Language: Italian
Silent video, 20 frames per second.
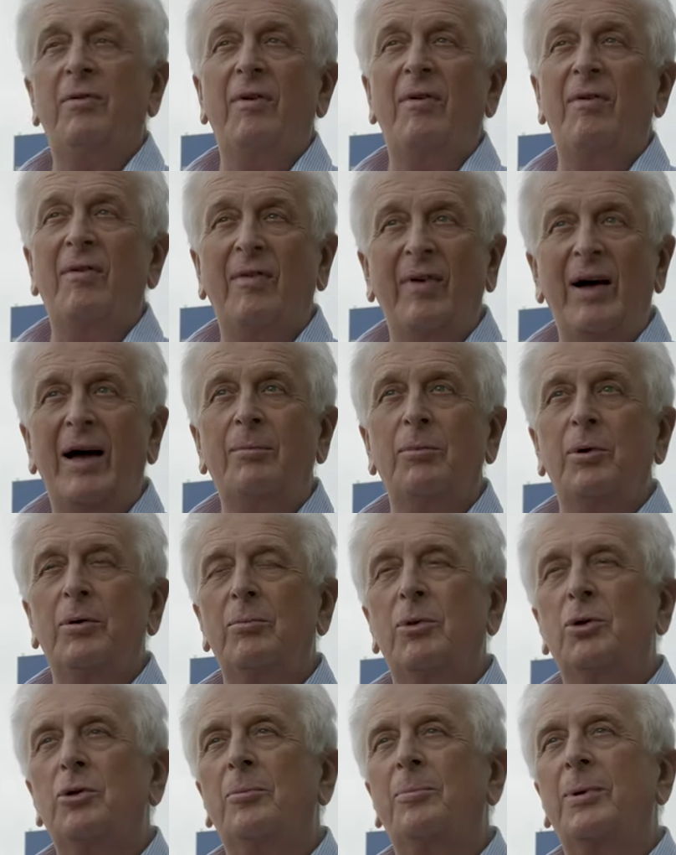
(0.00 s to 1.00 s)
vivevamo
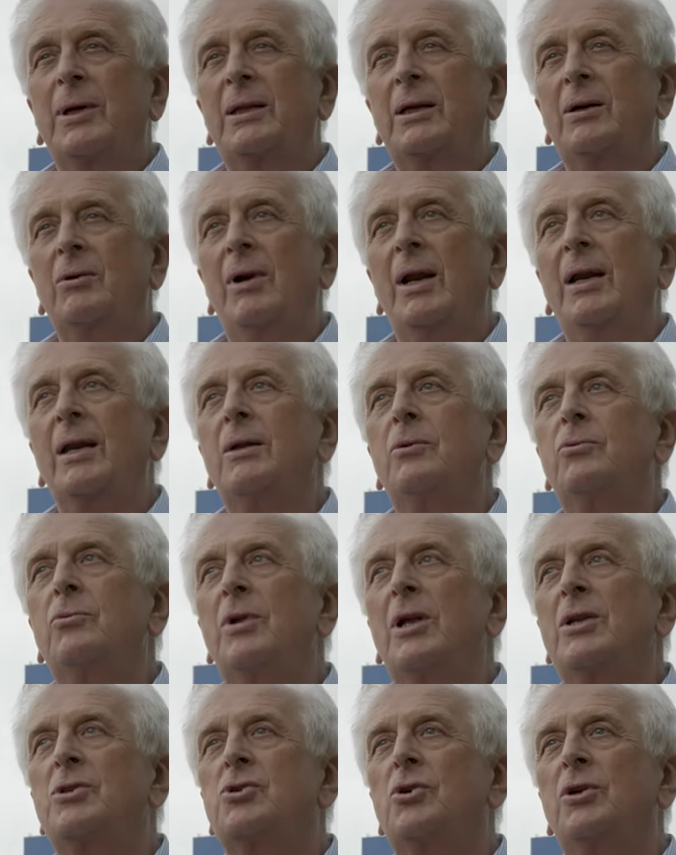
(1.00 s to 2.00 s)
in modo particolare in
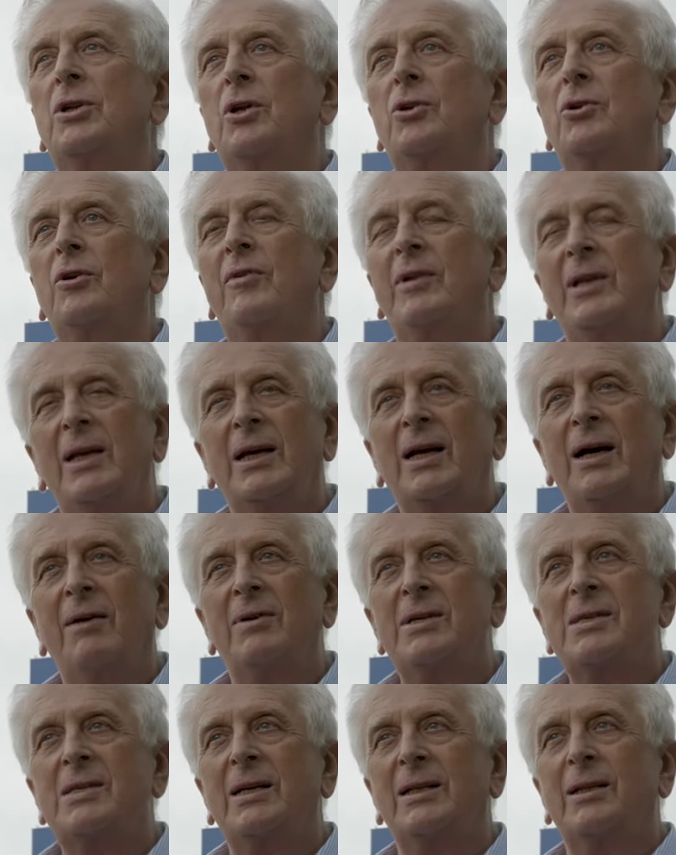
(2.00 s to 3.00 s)
una zona dove di
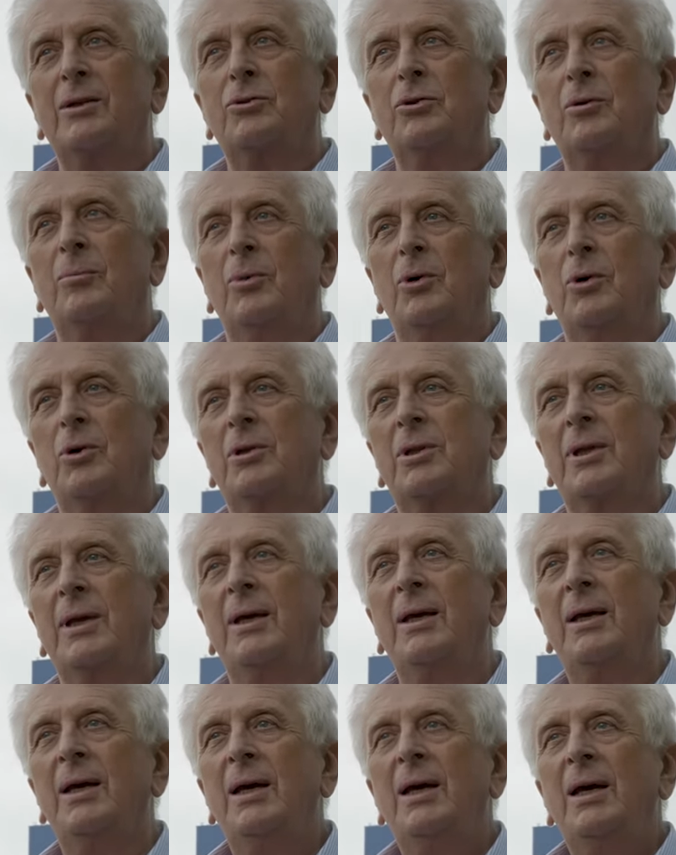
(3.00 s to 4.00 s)
cave ce n'erano molte